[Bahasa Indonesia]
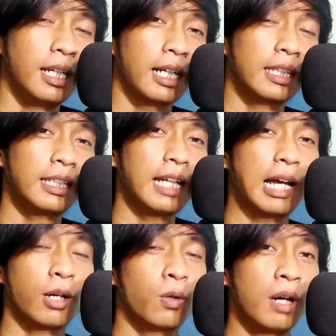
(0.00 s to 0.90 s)
ketika
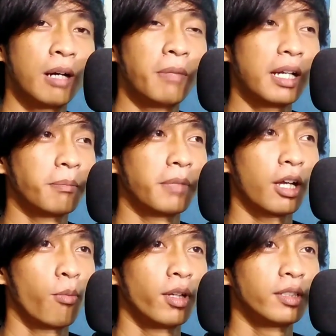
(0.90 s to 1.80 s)
gua kemarin
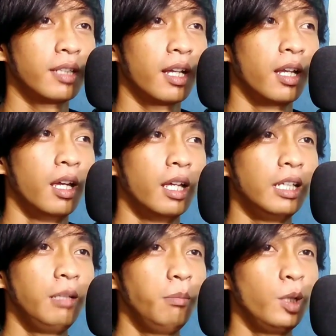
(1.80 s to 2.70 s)
merekomendasikan
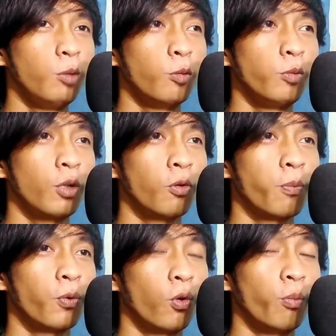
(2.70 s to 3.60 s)
ini minimumnya
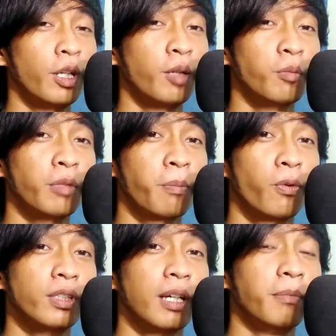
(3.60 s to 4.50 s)
20 minimum
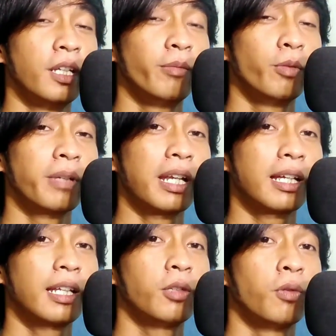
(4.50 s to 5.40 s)
deponya minimum
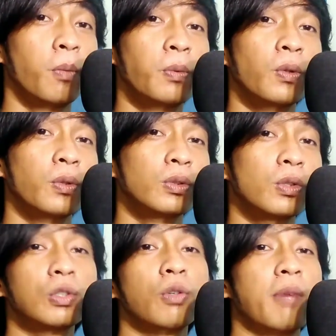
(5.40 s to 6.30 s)
penarikannya 20
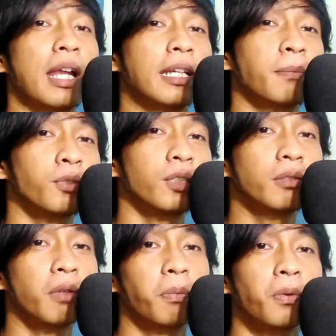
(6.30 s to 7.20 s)
terus lu malah deposit
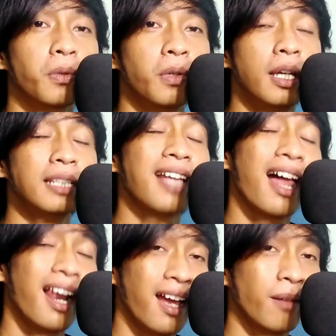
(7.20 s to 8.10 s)
20
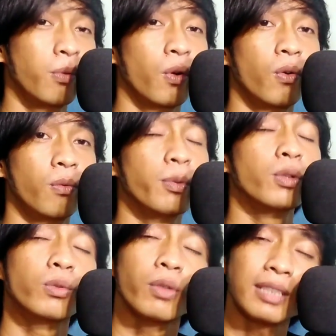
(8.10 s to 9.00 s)
salah bro
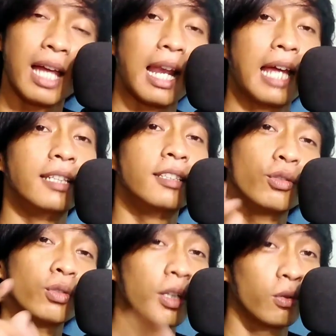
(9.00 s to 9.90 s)
menurut gue salah di
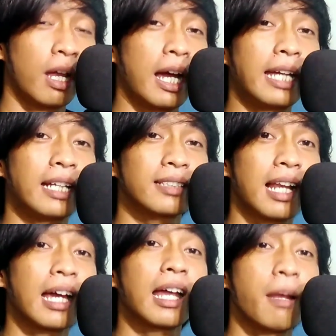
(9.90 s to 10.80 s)
situ satu langkah yang
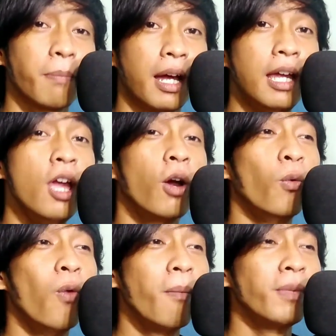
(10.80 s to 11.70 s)
salah kenapa
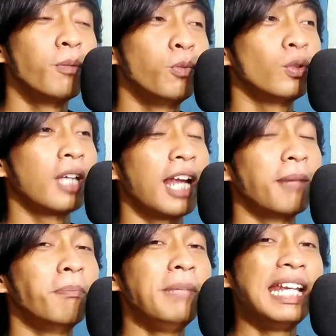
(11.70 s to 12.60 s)
gua menyebutkan
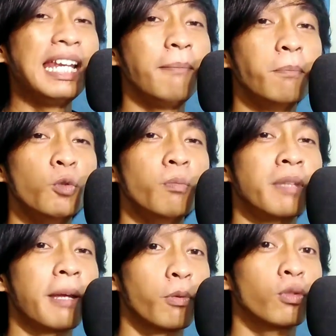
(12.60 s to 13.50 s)

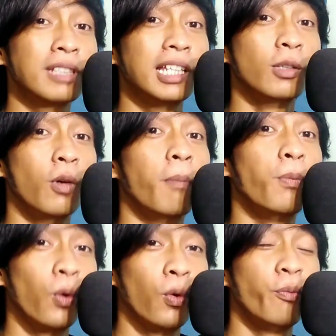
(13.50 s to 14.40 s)
minimum deposit
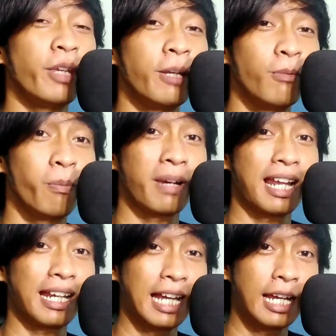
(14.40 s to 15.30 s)
20 minimum
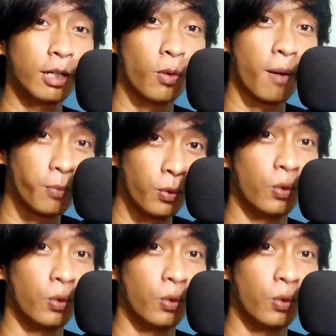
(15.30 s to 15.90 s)
penarikan 20